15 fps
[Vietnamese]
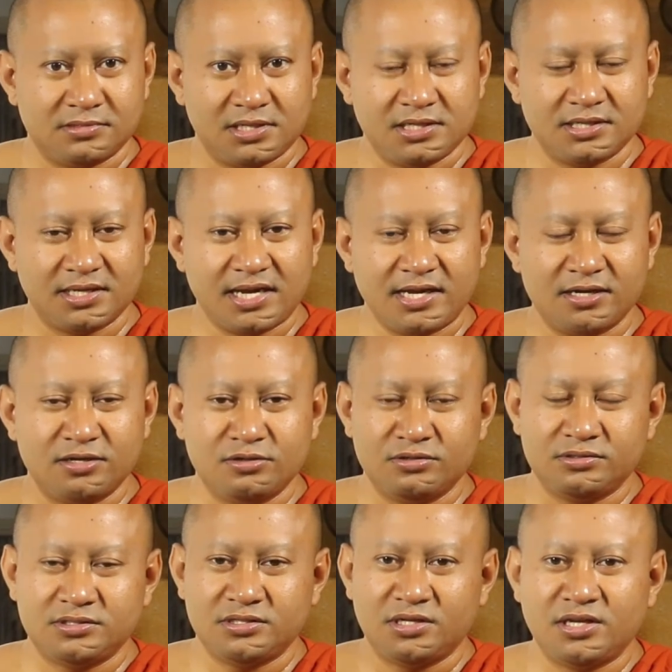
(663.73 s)
đây class
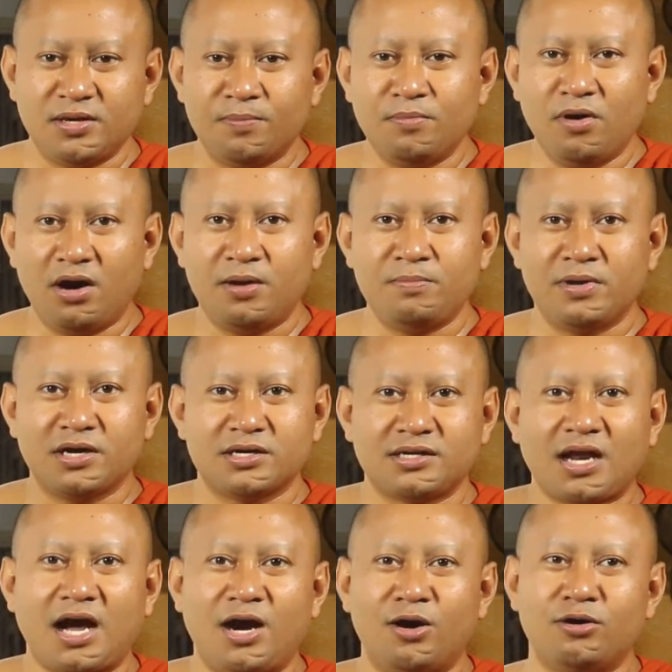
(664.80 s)
đôi chị liềm mọ mà cái
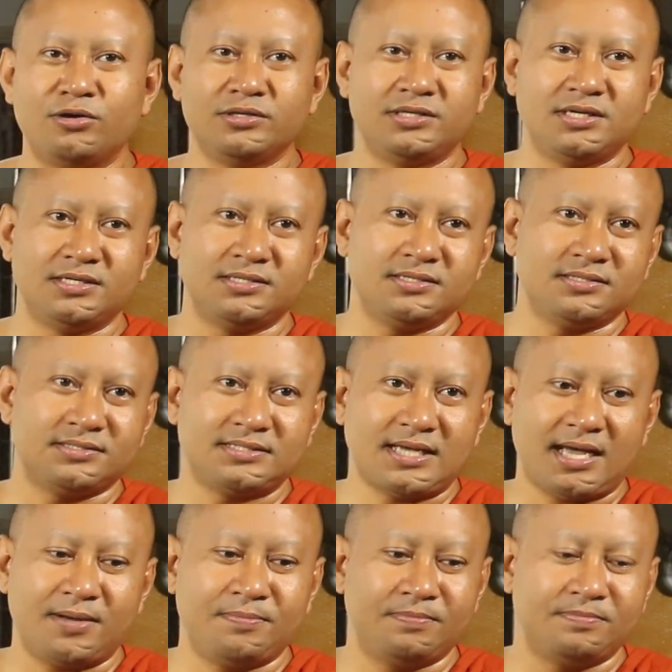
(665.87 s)
thau chân
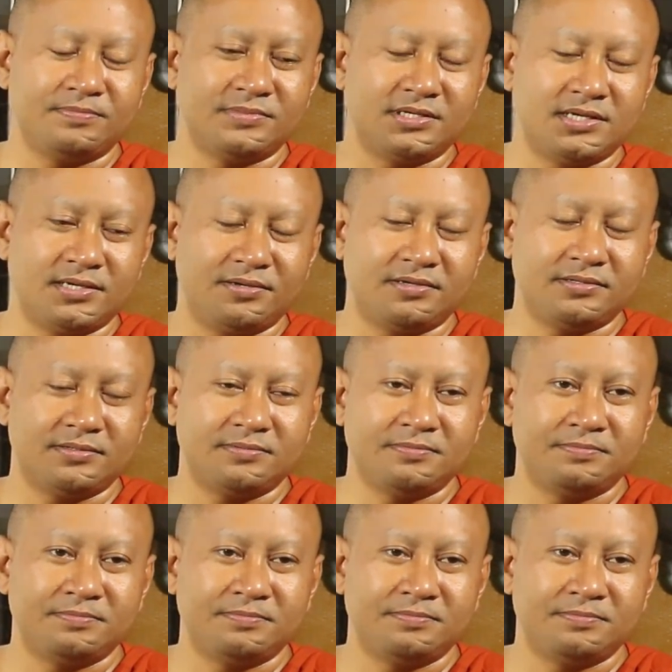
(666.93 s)
sạp là